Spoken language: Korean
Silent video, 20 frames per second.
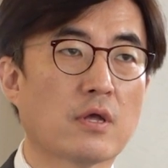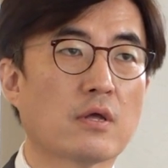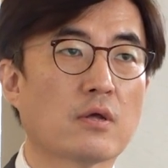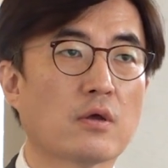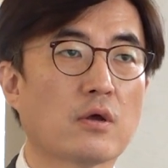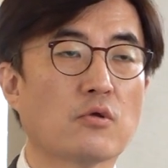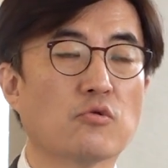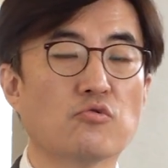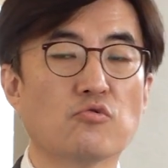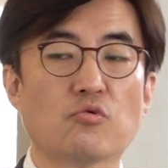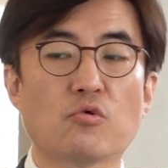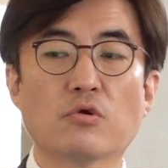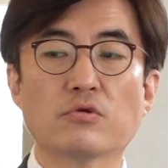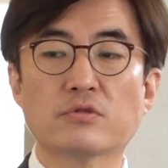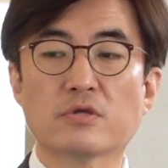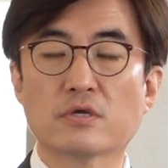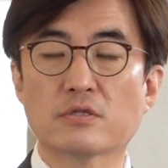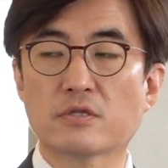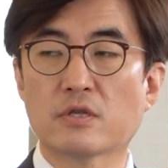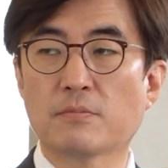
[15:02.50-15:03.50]
예, 이거
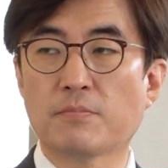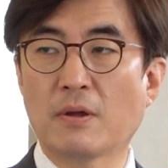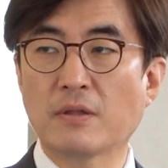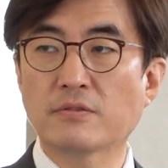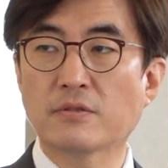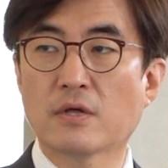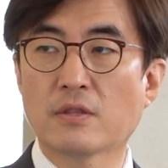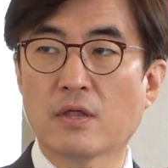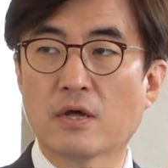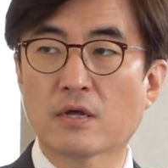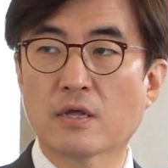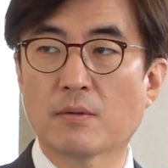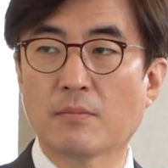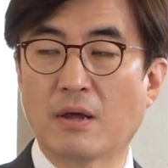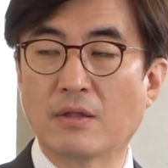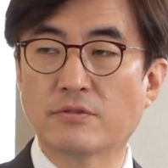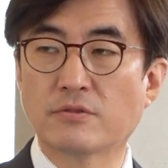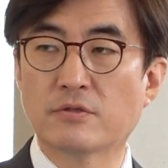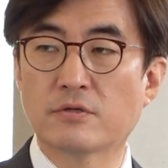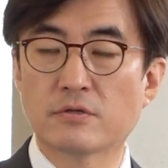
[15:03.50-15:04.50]
유권자들이 판단하게
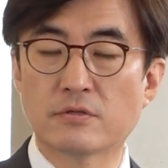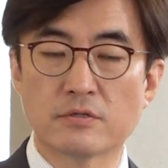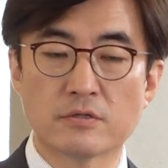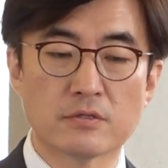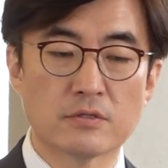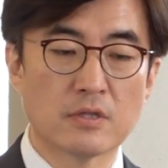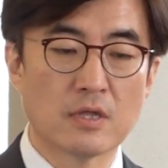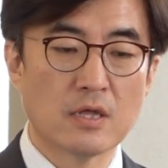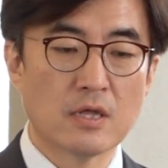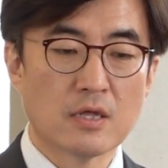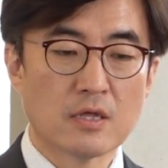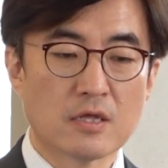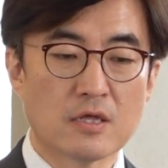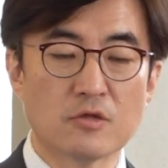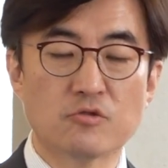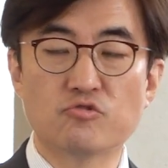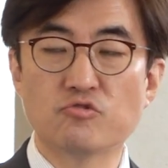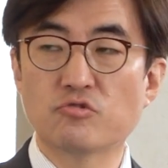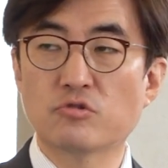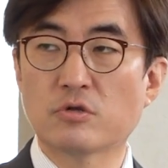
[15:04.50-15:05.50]
만드는 네.
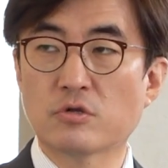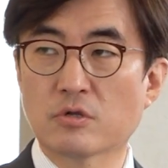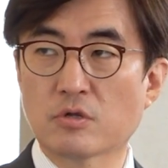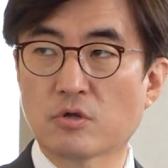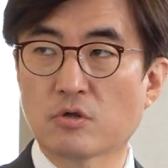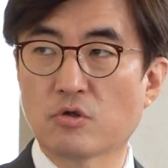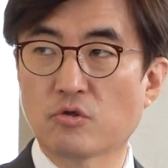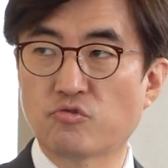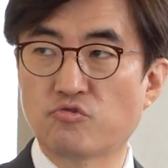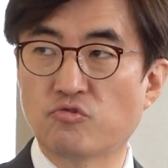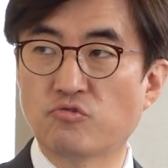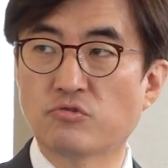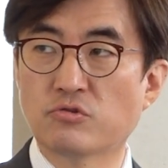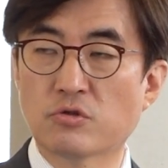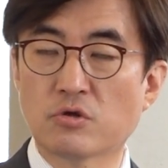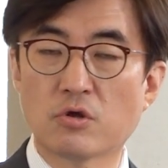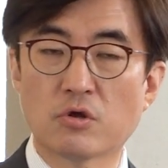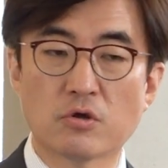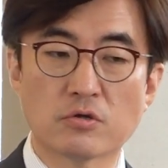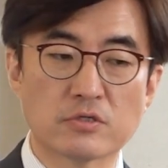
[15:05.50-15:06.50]
기준을
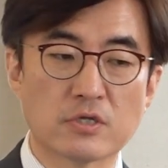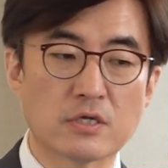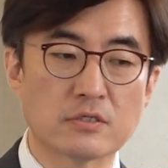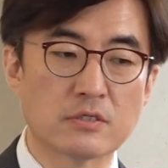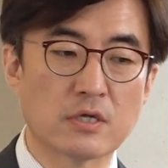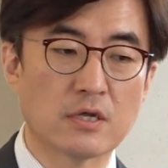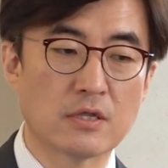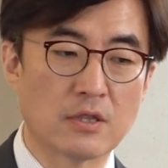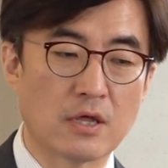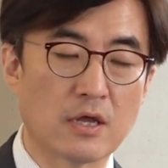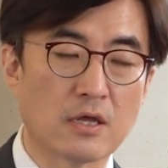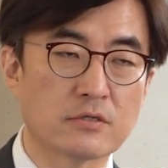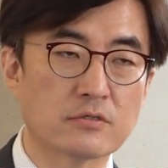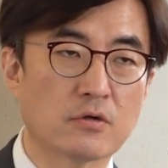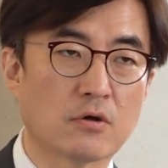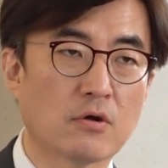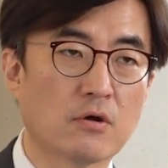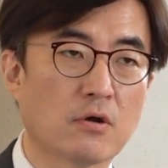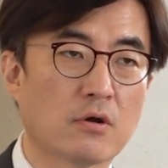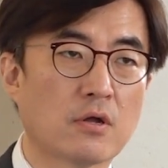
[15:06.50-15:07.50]
준 것에
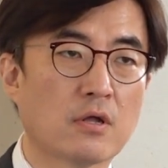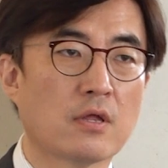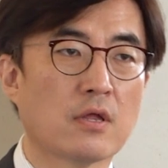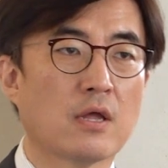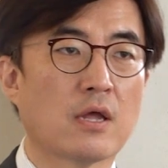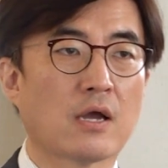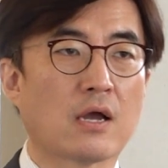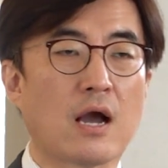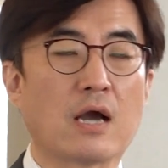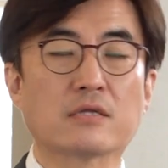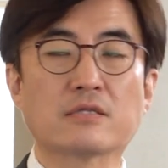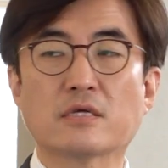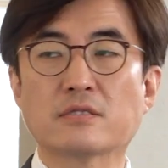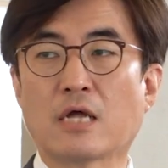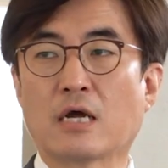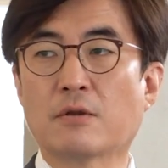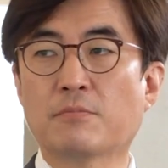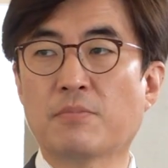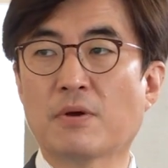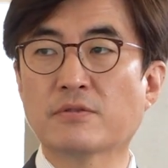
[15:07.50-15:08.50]
대해서 각자
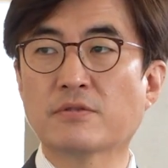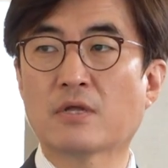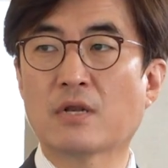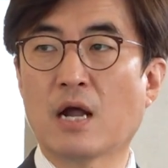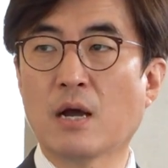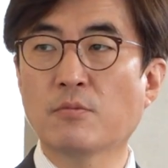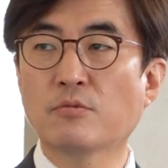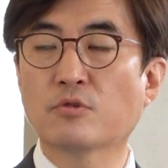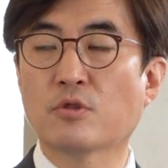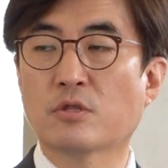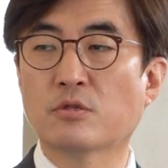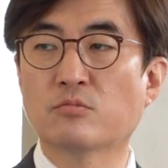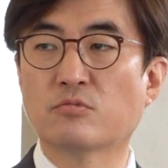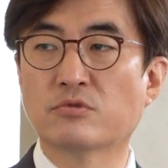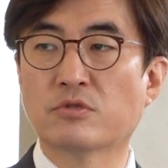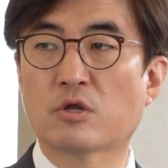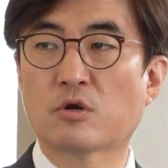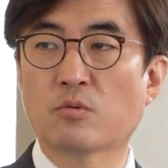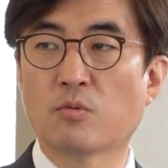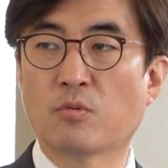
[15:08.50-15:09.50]
다른 판단을 하면 되는
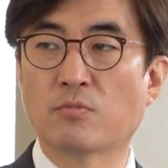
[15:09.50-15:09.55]
문제라고